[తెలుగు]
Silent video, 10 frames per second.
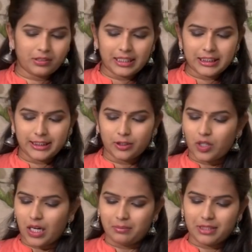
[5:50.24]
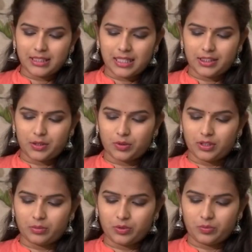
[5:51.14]
నెక్స్ట్ ఇందులో ఆల్మండ్స్ యాడ్
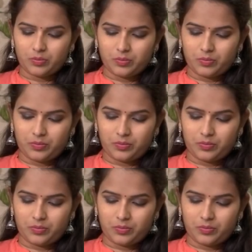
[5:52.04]
చేసుకుందాము ఓకే